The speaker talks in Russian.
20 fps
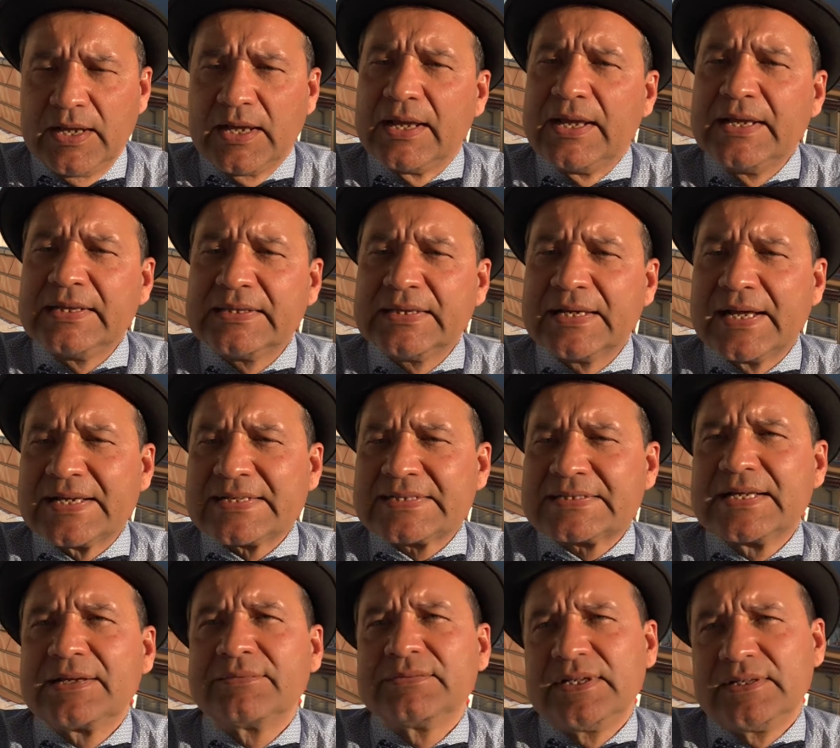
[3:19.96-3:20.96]
Это
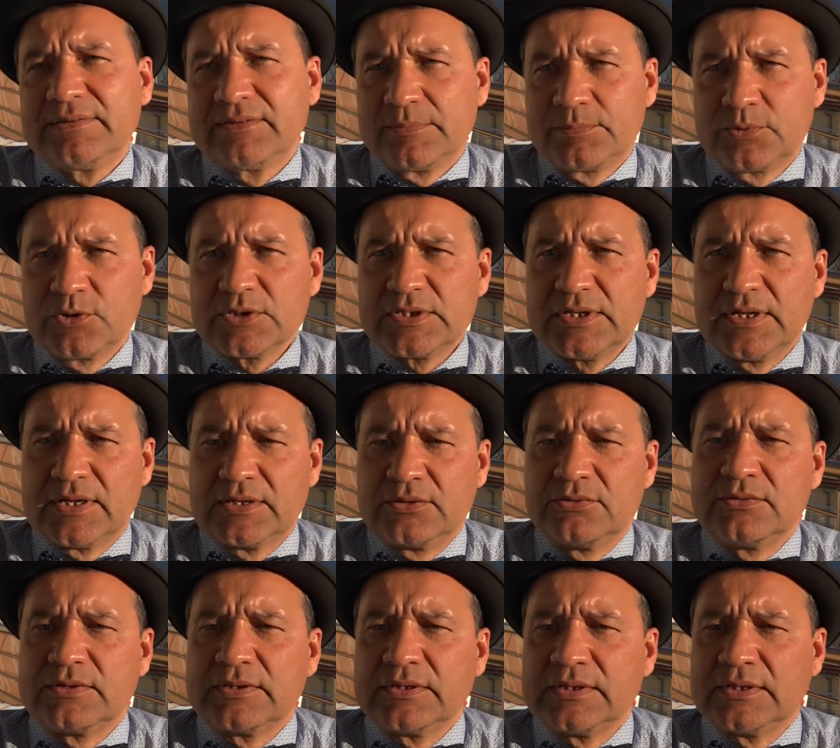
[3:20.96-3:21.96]
основные вопросы,
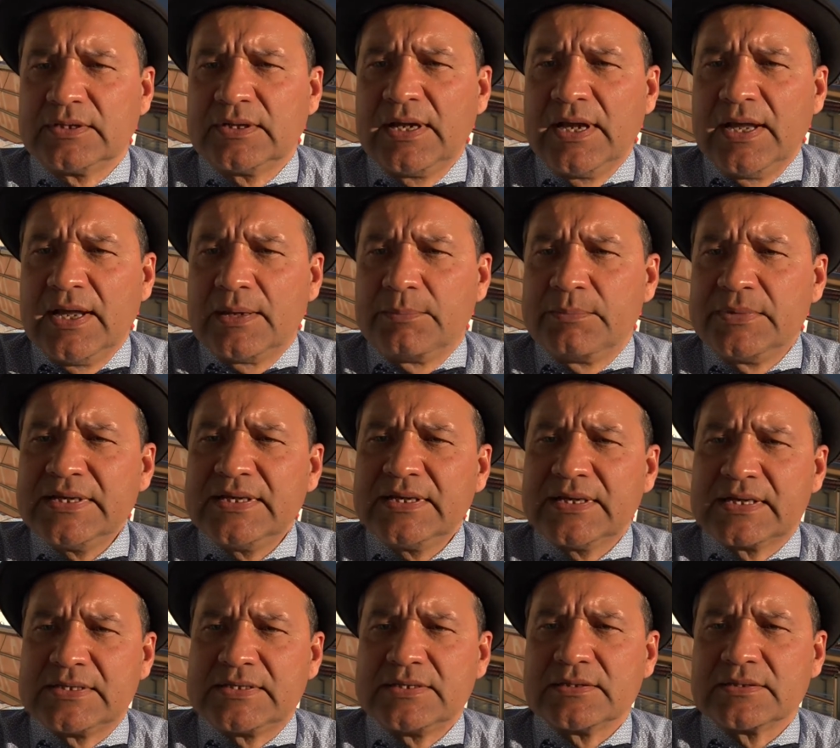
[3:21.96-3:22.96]
которые мне
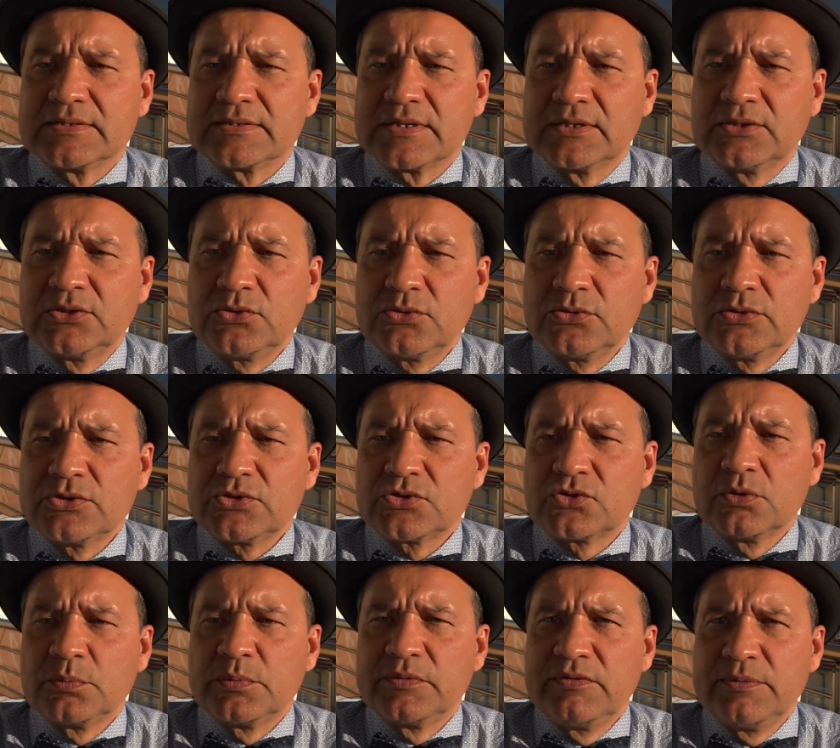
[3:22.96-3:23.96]
хотелось затронуть,
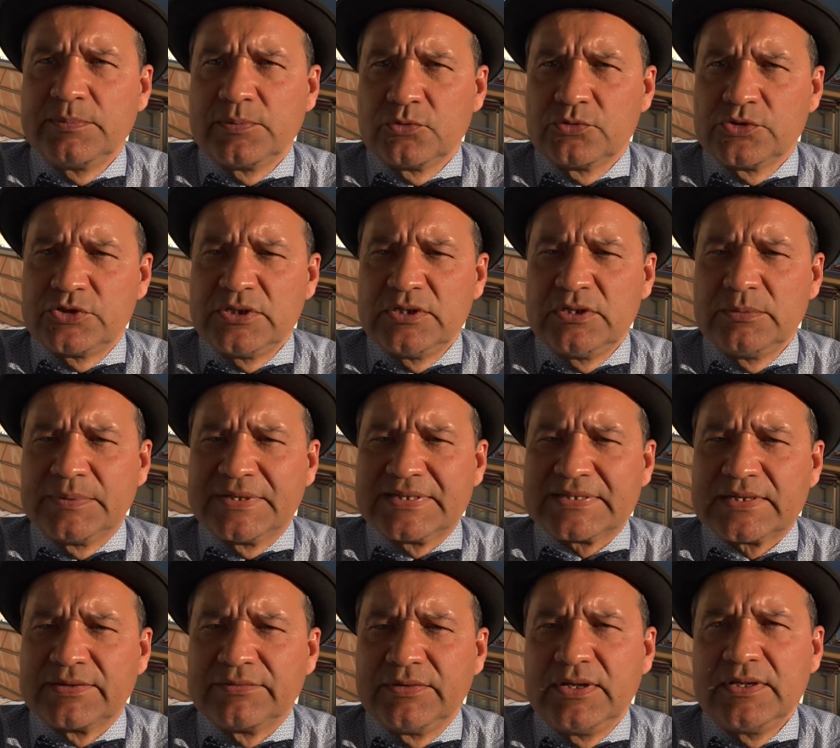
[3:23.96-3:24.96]
чтобы вы получили
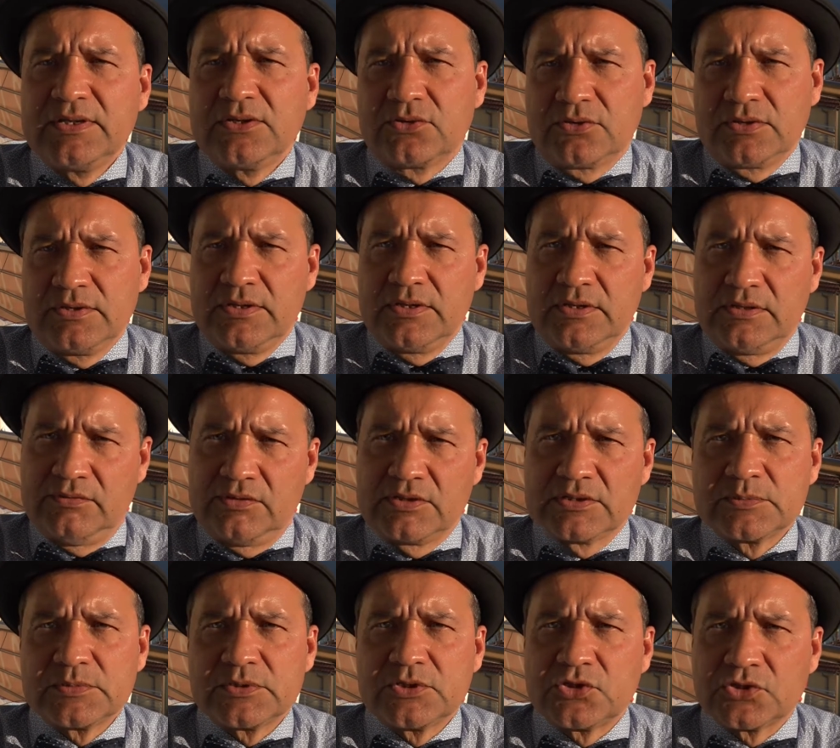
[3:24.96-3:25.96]
представление о рынке
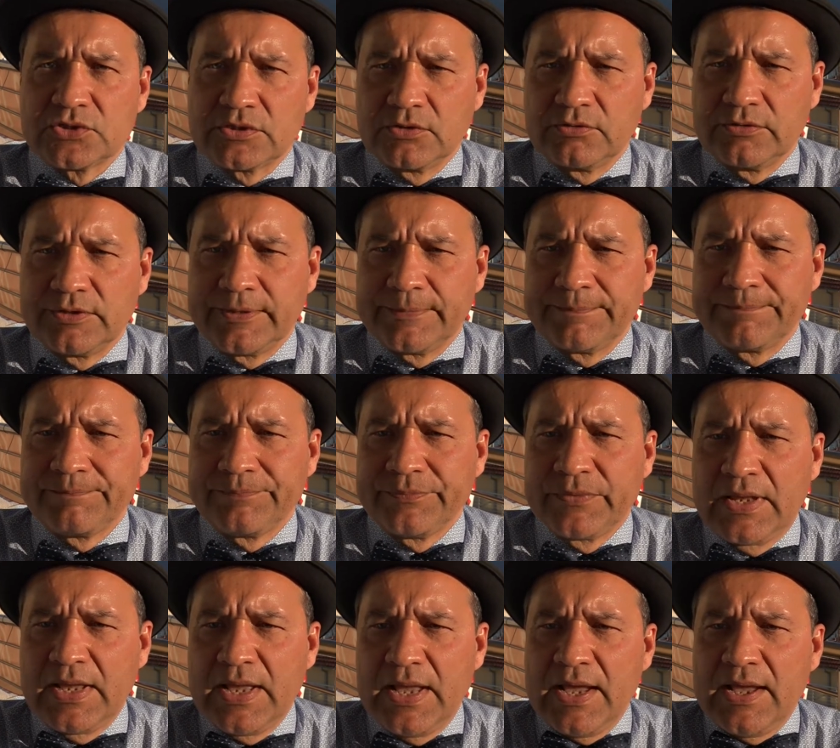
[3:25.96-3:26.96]
недвижимости Черногории.
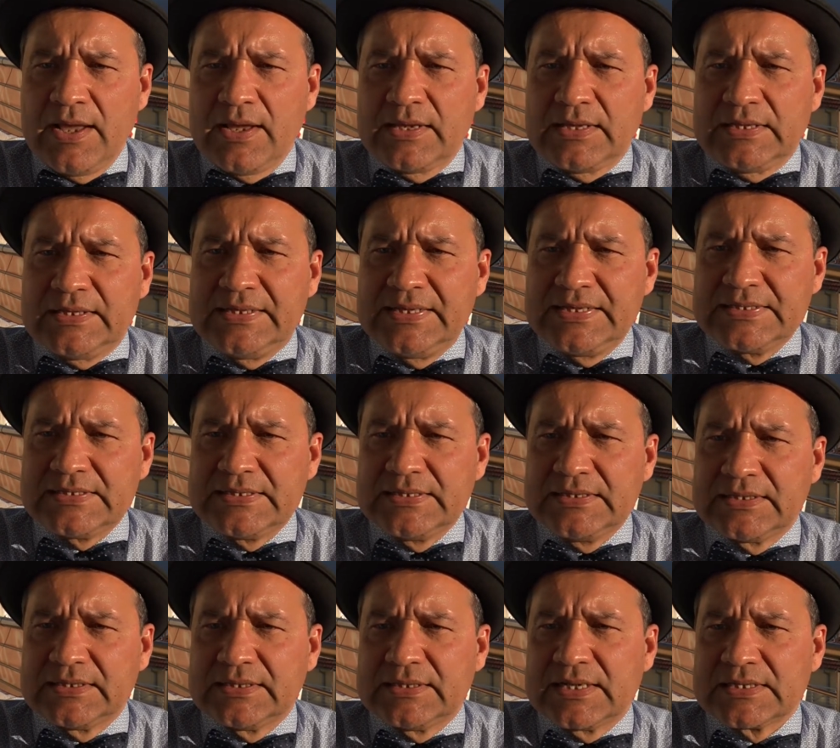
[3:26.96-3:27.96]

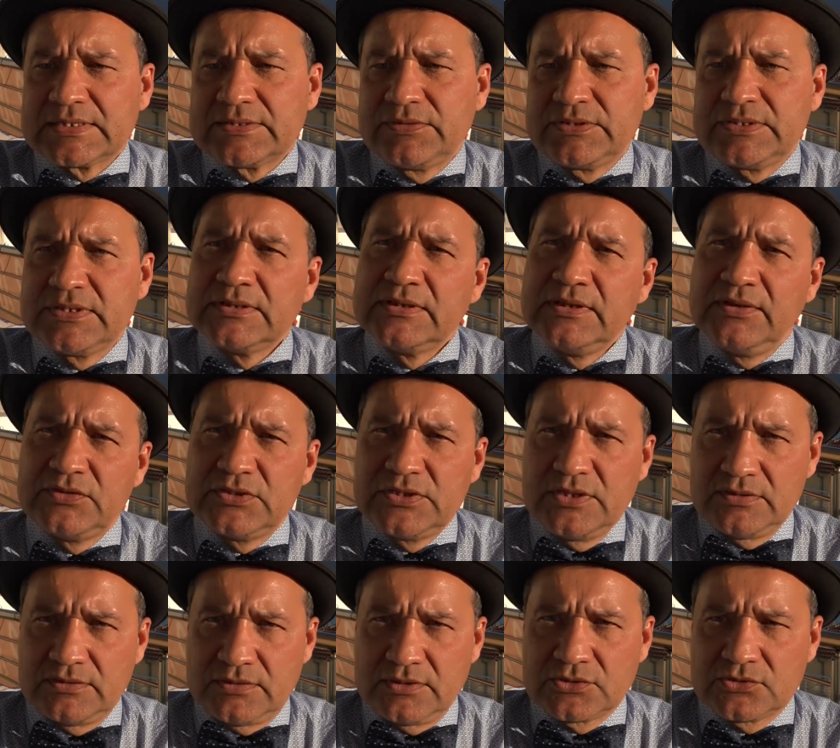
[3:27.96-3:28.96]
Если осветил не
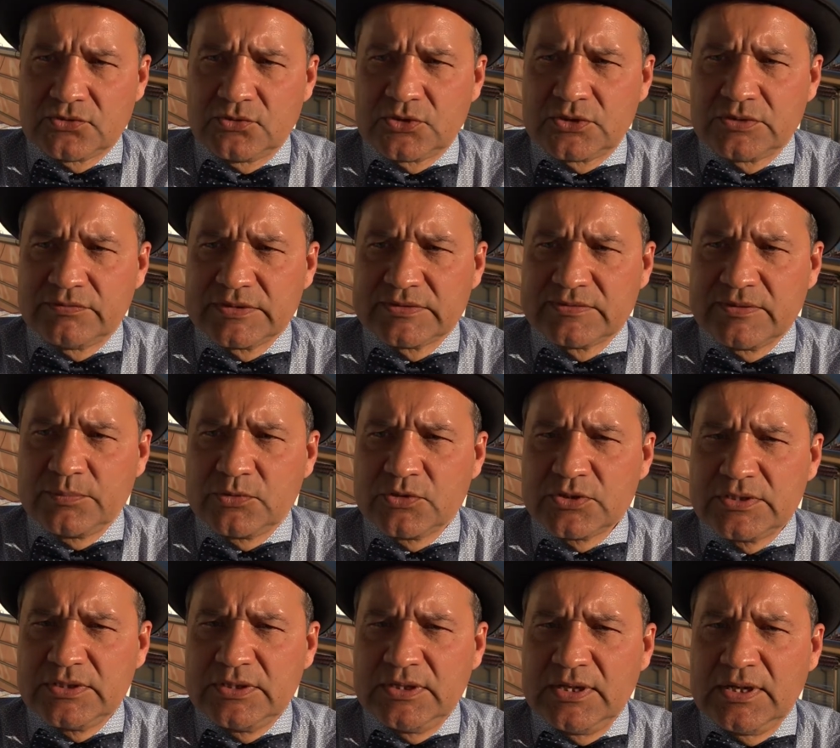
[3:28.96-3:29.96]
все интересующие вас
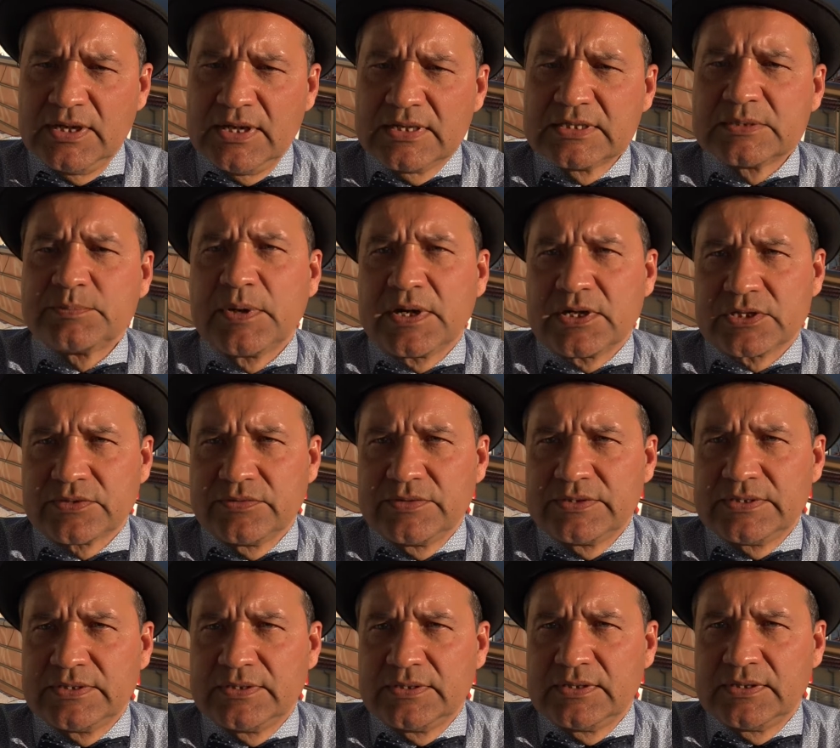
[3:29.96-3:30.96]
вопросы,
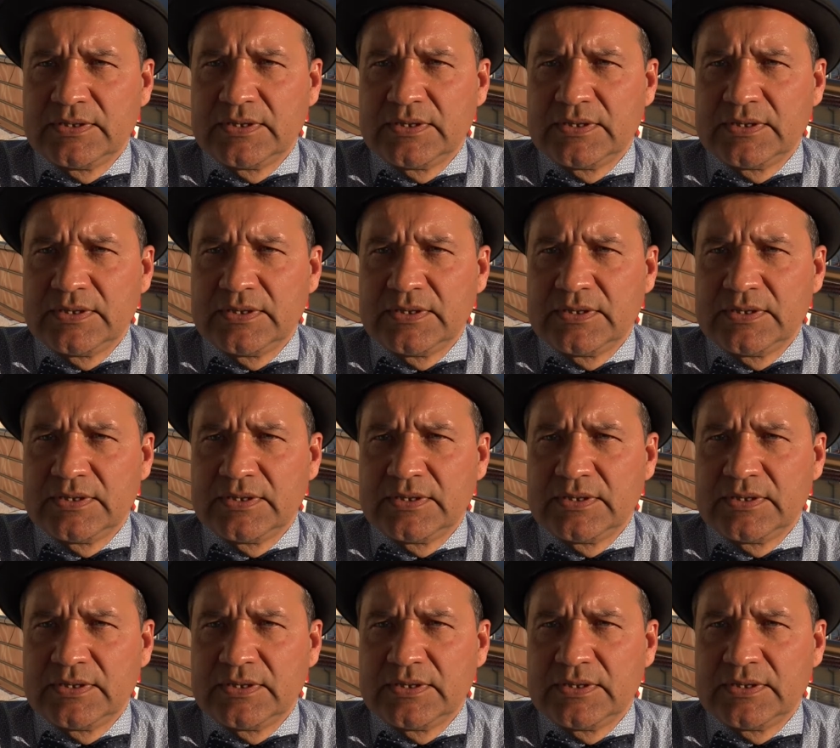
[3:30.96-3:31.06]
спрашивайте,